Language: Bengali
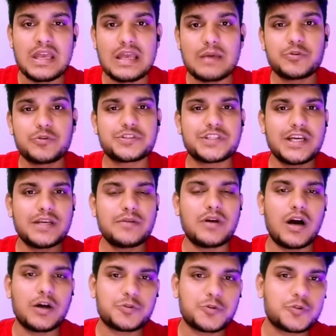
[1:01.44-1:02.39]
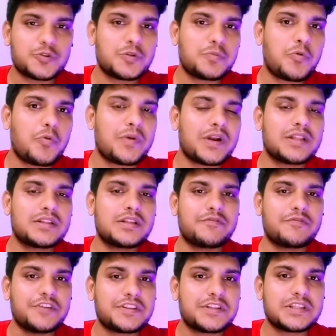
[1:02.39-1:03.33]
এবং সেই তথ্য প্রমাণাদির
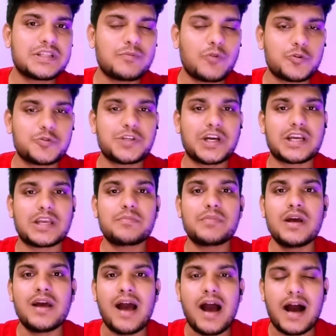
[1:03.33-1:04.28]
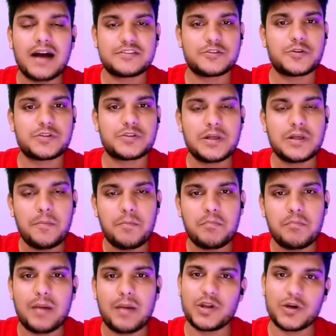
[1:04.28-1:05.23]
ভিত্তিতে মূলত সাকিব আদালতে
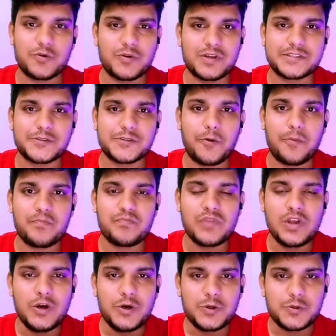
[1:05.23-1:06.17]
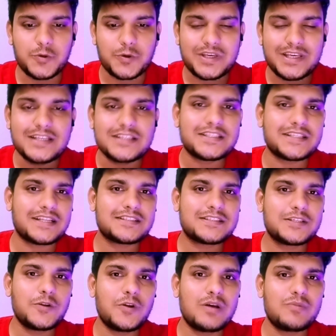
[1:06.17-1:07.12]
মামলা করেছিল তো কি সেটা
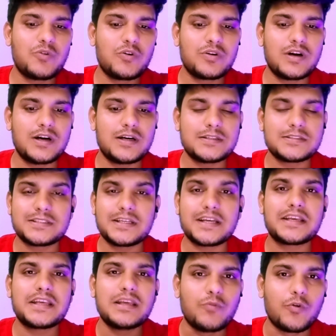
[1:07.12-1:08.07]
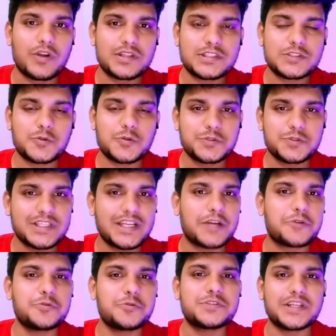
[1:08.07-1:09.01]
ছিল এবং সে কি বলেছে চলুন সেটা
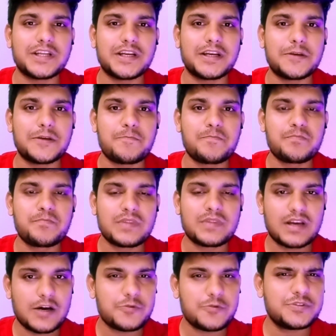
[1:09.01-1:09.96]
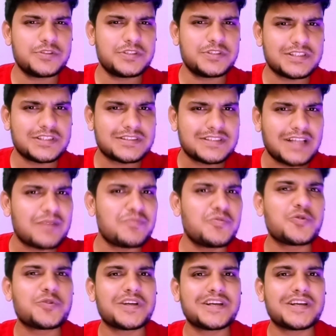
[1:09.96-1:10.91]
একটু জেনে নিই কারণ তার
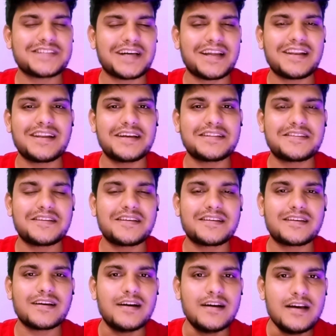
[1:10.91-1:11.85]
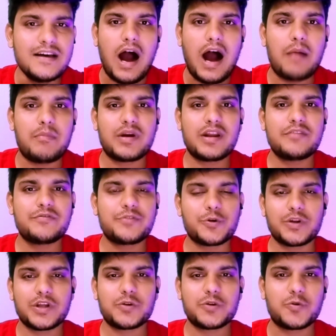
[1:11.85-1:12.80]
মুখ থেকে জানলে আই থিঙ্ক আমার এই
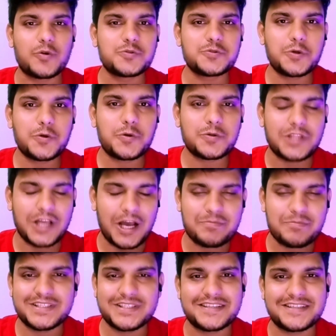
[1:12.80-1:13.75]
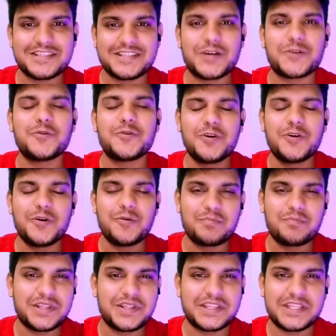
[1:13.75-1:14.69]
ভিডিওটার গ্রহণযোগ্যতা আপনাদের কাছে আরও
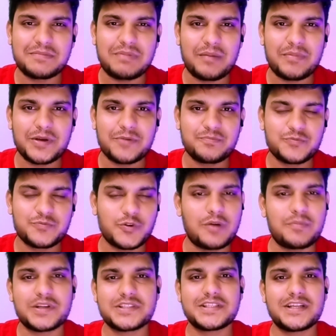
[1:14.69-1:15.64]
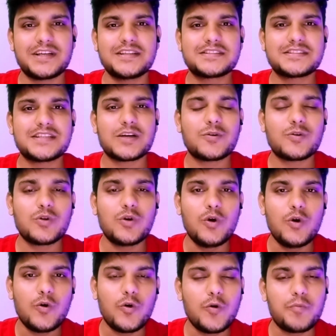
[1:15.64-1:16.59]
বৃদ্ধি পাবে তো আমরা জেনে নিচ্ছি এখন
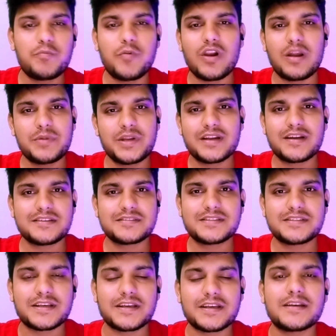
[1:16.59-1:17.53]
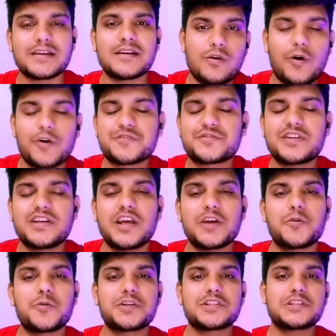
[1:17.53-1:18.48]
উপ্পল আমিনের কাছ থেকে
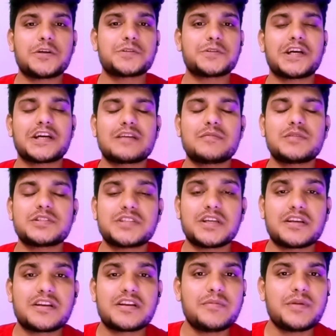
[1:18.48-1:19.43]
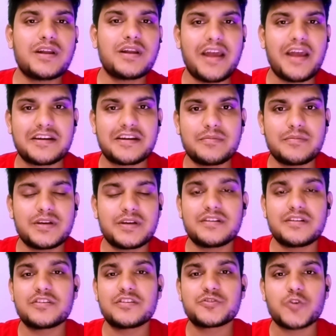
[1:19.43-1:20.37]
অস্ট্রেলিয়ায় ঘটে যাওয়া সাকিবের সেই ক্রিমিনাল
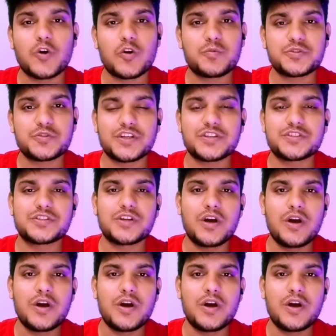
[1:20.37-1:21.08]
অ্যাক্টিভিটির সর্বশেষ